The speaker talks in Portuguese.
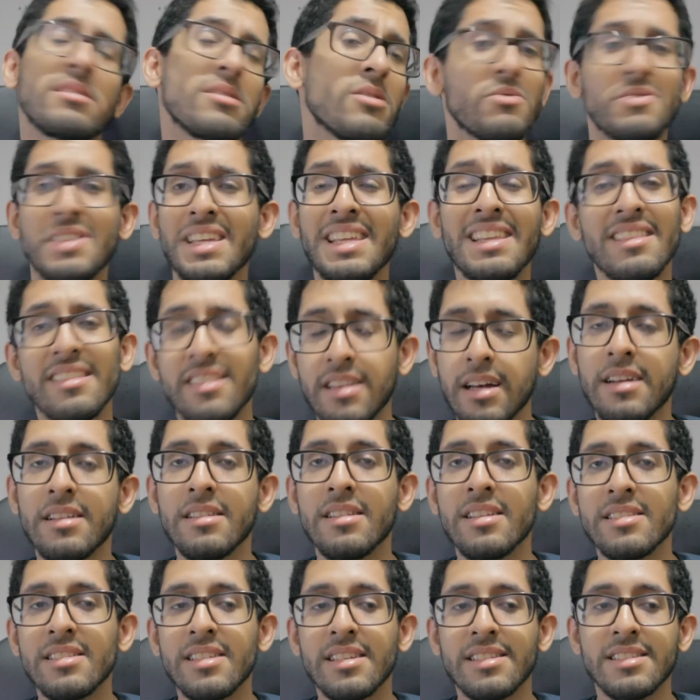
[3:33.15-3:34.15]
Não tem
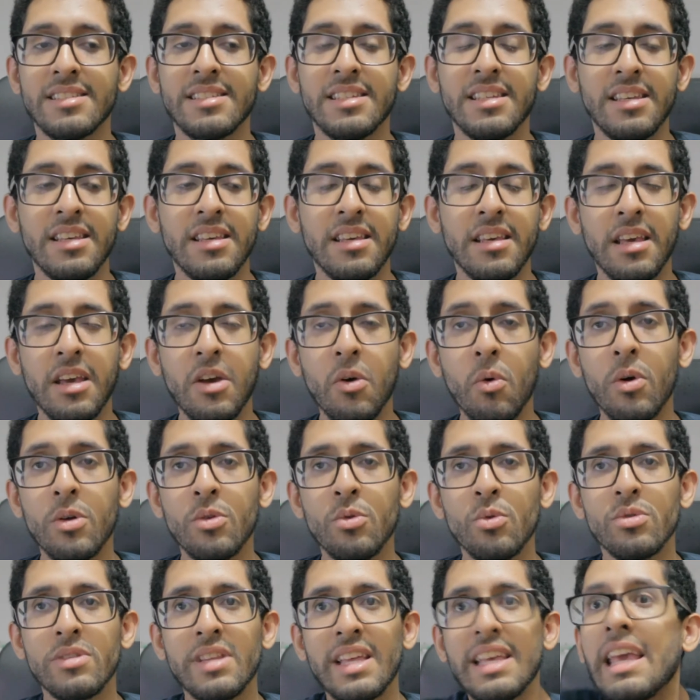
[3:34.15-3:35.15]
tantas assim, e
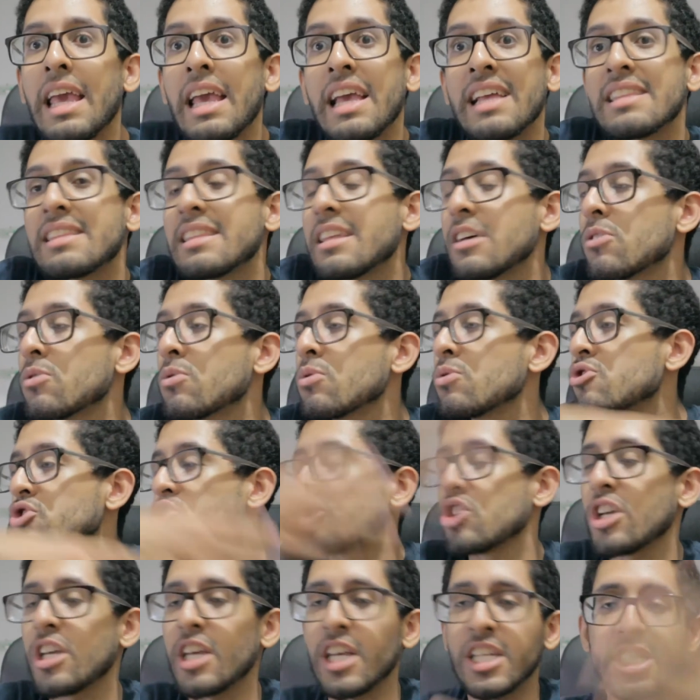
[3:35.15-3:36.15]
quando tem é tanto
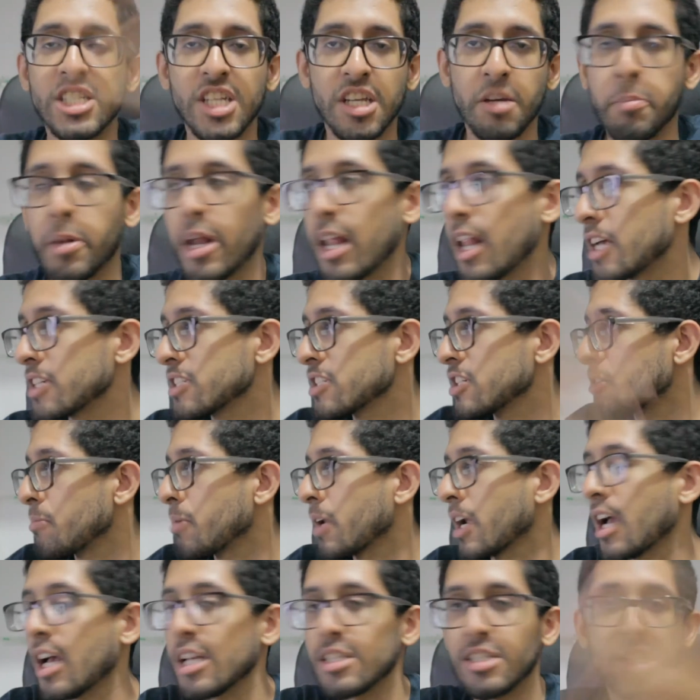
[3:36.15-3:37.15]
sangue, é sangue pra lá, sangue
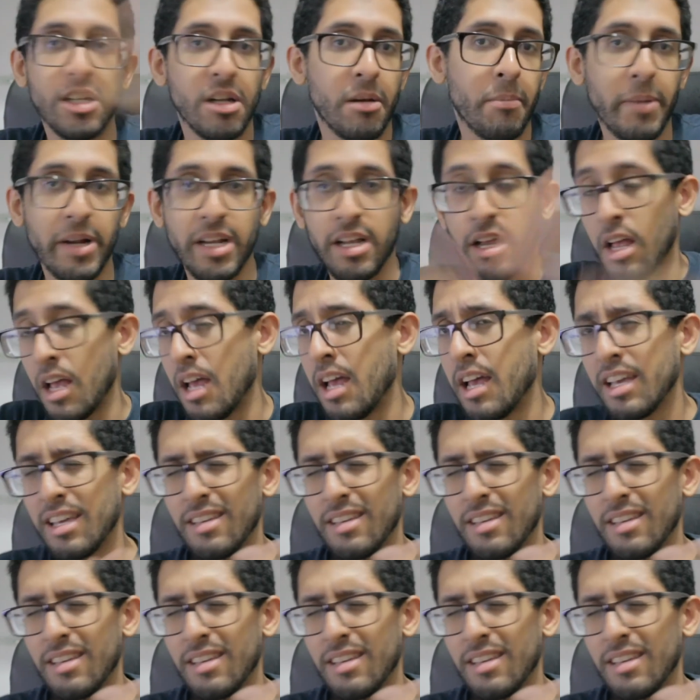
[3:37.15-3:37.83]
pra cá, sangue pra cá,